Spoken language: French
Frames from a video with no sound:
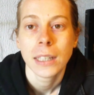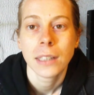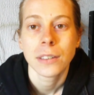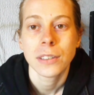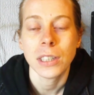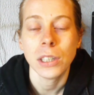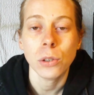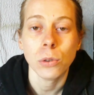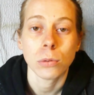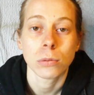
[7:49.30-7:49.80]

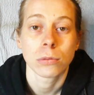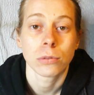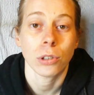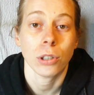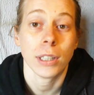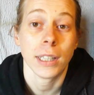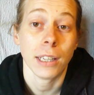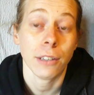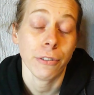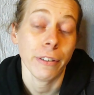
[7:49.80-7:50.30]
Sinon,
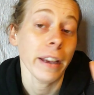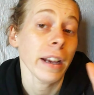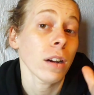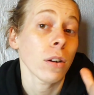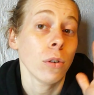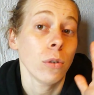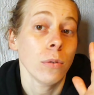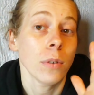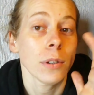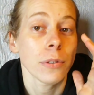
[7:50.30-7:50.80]
tant qu'à faire,
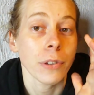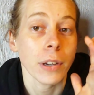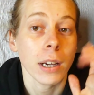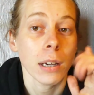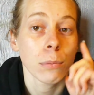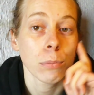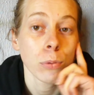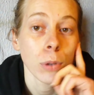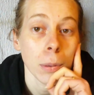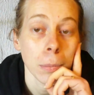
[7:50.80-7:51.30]
on va faire
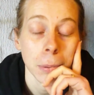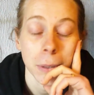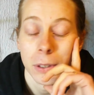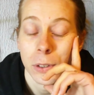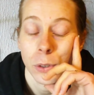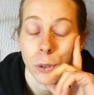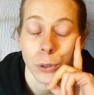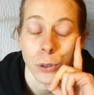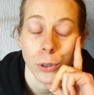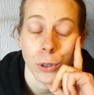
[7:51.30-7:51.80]
un point parce
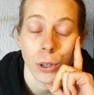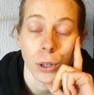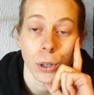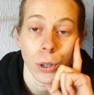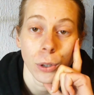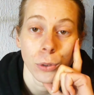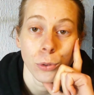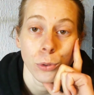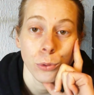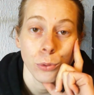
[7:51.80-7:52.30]
que
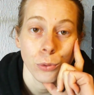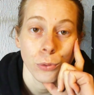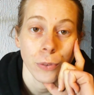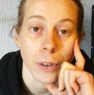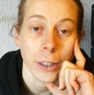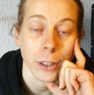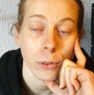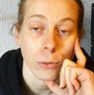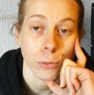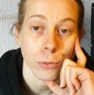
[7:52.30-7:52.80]
euh, de toute
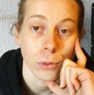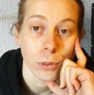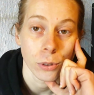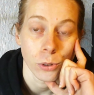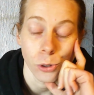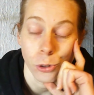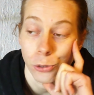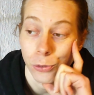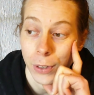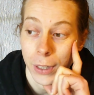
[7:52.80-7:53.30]
façon,
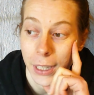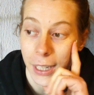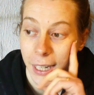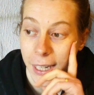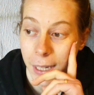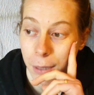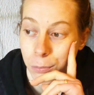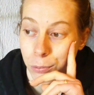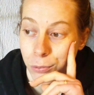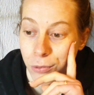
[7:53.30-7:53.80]
euh, je vais
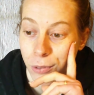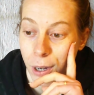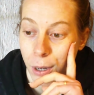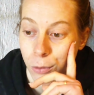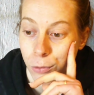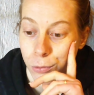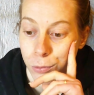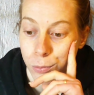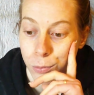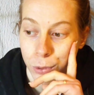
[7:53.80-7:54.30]
rien pouvoir
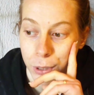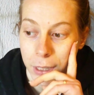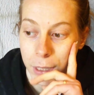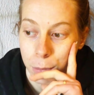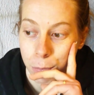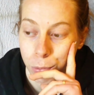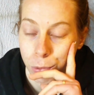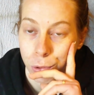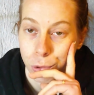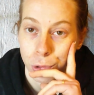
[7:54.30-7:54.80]
vous montrer de
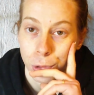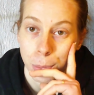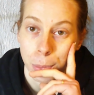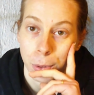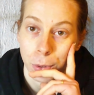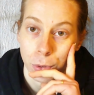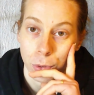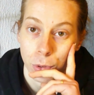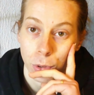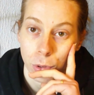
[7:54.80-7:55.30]
plus, je
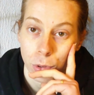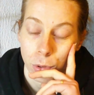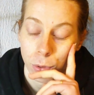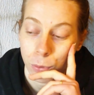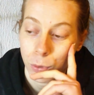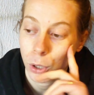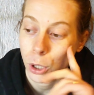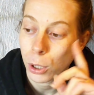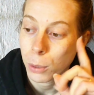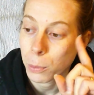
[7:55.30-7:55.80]
pense, dans ce
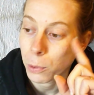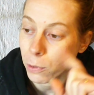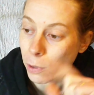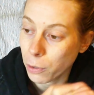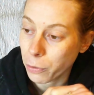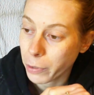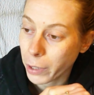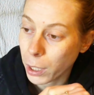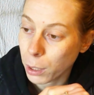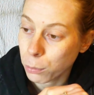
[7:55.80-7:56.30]
vlog. Mais on va
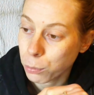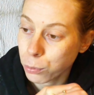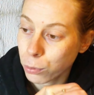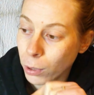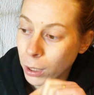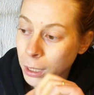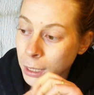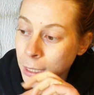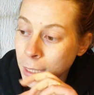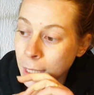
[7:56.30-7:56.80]
faire un
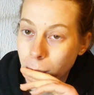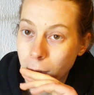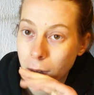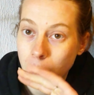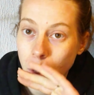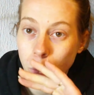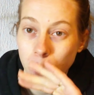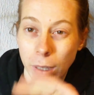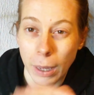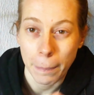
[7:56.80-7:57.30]
point.
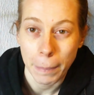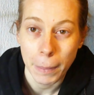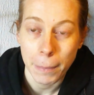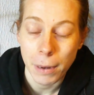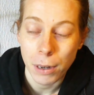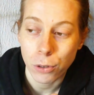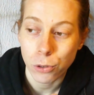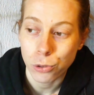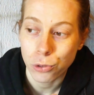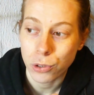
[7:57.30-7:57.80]
On a pas
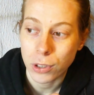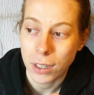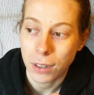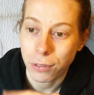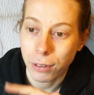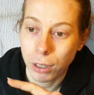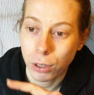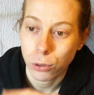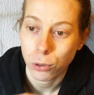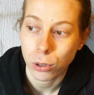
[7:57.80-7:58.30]
mal de choses à
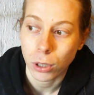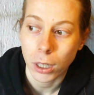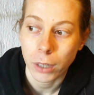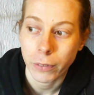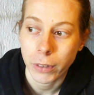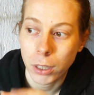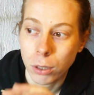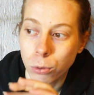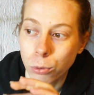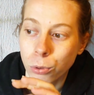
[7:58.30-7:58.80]
faire dehors
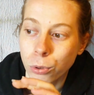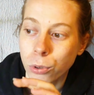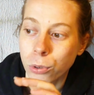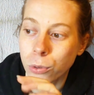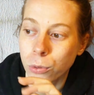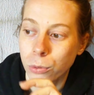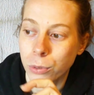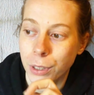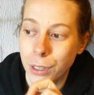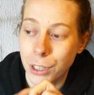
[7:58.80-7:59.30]
avec Luc.
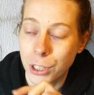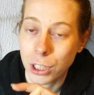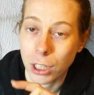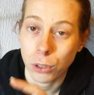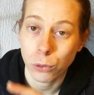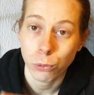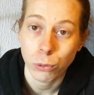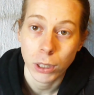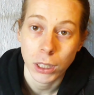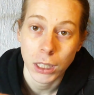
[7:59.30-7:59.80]
On a déjà
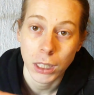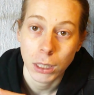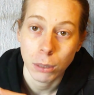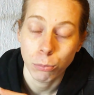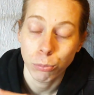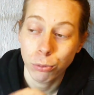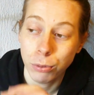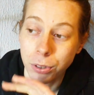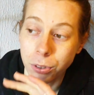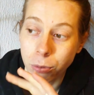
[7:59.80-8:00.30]
tous les
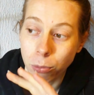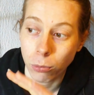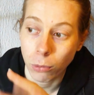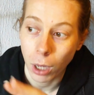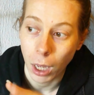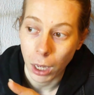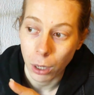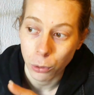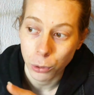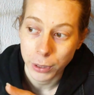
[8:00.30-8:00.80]
buissons
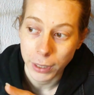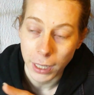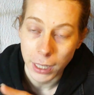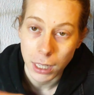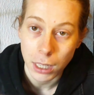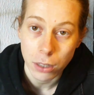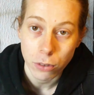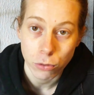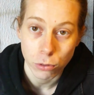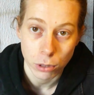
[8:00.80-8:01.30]
à
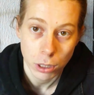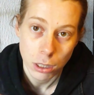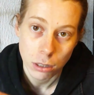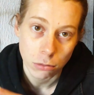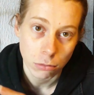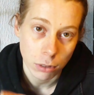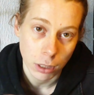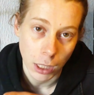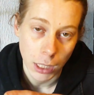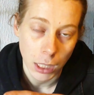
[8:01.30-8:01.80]
retailler, ceux qui
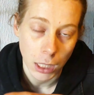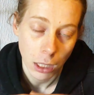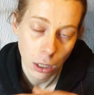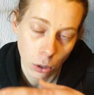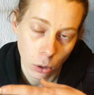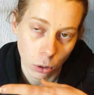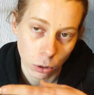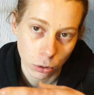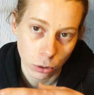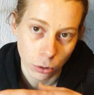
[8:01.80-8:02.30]
sont taillés
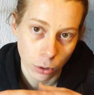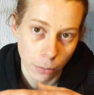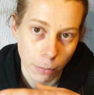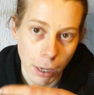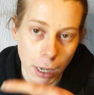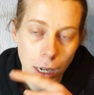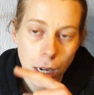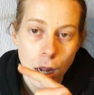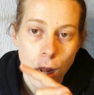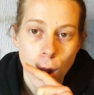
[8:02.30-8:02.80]
en temps
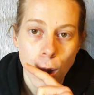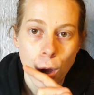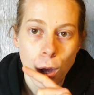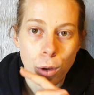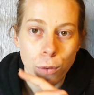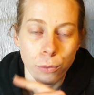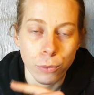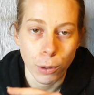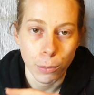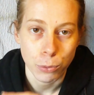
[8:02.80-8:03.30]
normal.
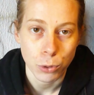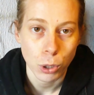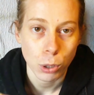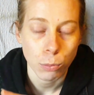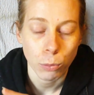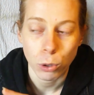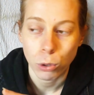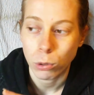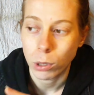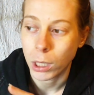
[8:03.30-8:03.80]
Il faut
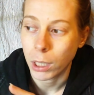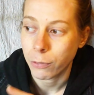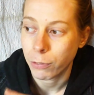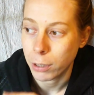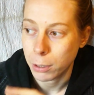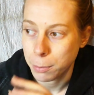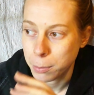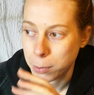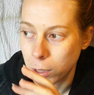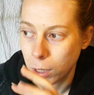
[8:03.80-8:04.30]
absolument qu'on les
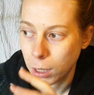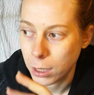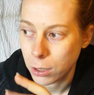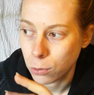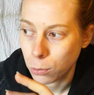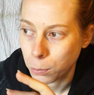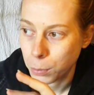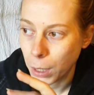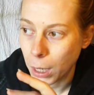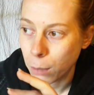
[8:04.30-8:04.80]
refasse là,
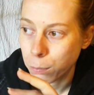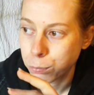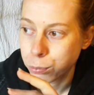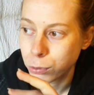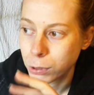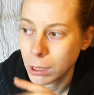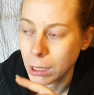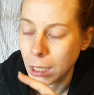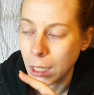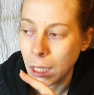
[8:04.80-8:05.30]
ils ont bien
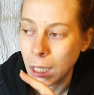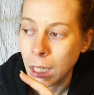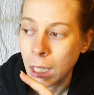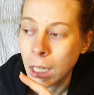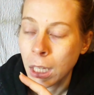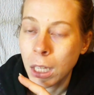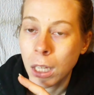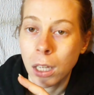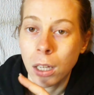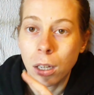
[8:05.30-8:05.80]
repoussé.
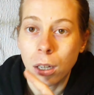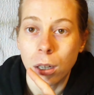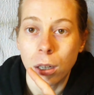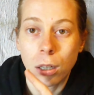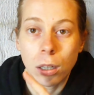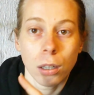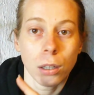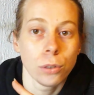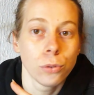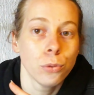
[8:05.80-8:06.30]

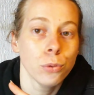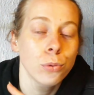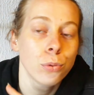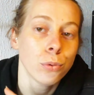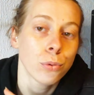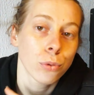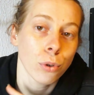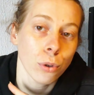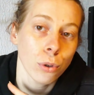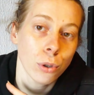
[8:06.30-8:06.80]
Euh, du
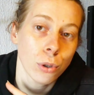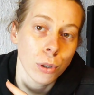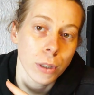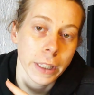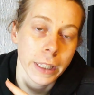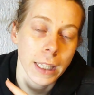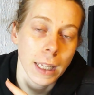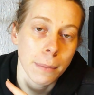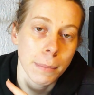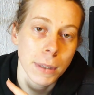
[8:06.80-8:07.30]
coup, sur le
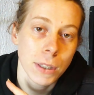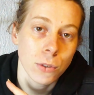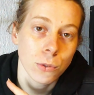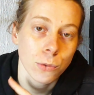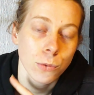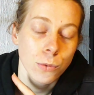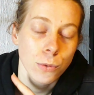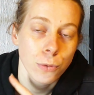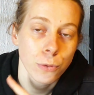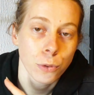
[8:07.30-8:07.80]
côté de la maison,
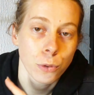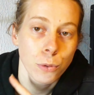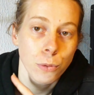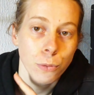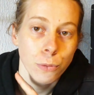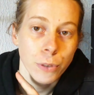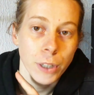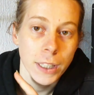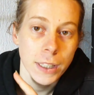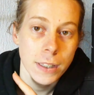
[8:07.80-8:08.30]
il faut
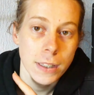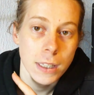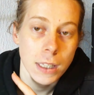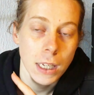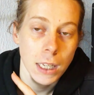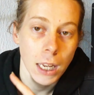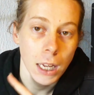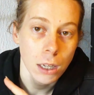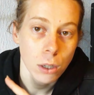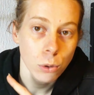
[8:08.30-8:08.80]
qu'on fasse
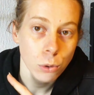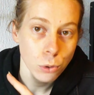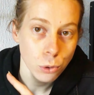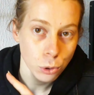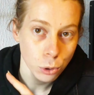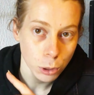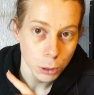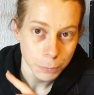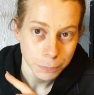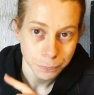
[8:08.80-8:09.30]
la
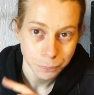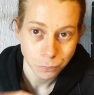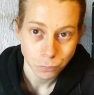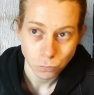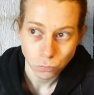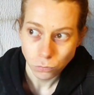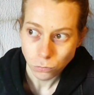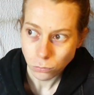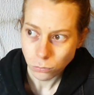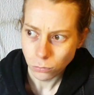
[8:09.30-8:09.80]
clôture.
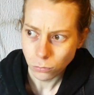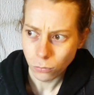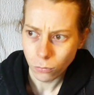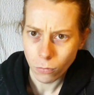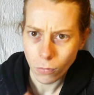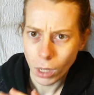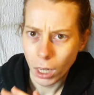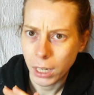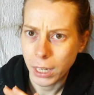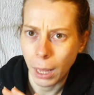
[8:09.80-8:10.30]

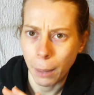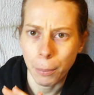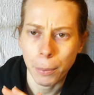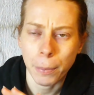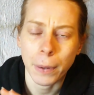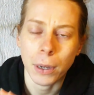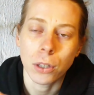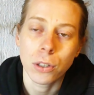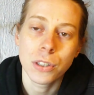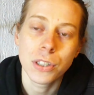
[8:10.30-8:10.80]
Il y a à peu
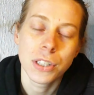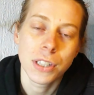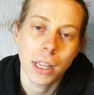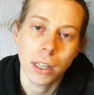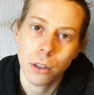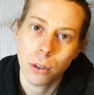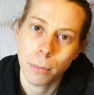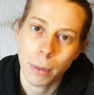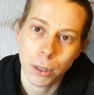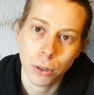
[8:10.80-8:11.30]
près une
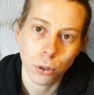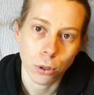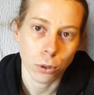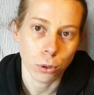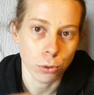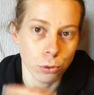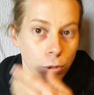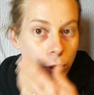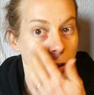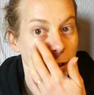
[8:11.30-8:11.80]
dizaine de mètres de
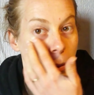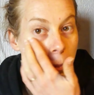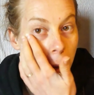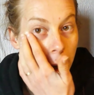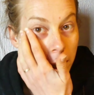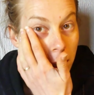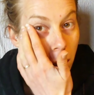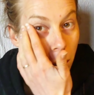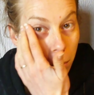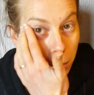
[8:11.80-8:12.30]
clôture, c'est pas
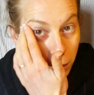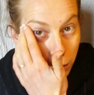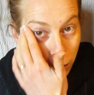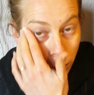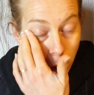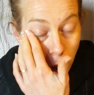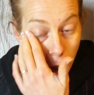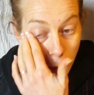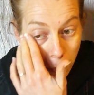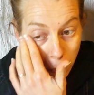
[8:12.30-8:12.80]
énorme, mais il faut
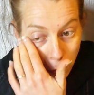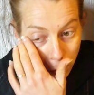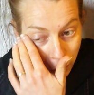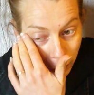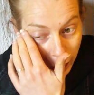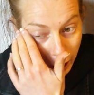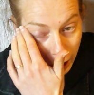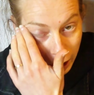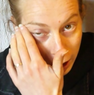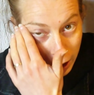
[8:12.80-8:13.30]
quand même le
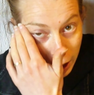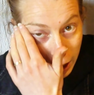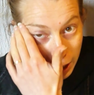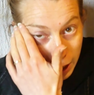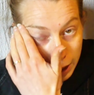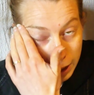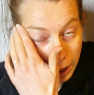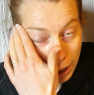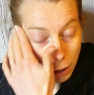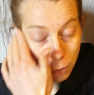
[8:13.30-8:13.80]
faire.
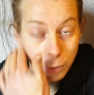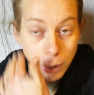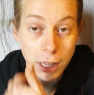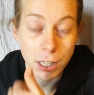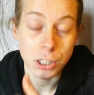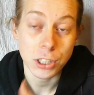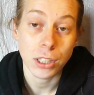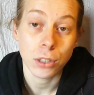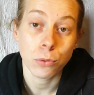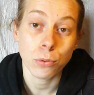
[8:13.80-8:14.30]
Là, on a
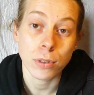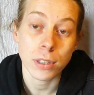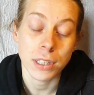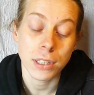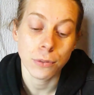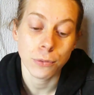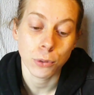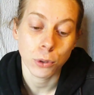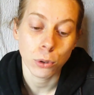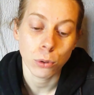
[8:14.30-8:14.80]
acheté tout ce
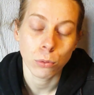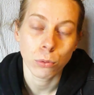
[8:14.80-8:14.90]
qu'il faut.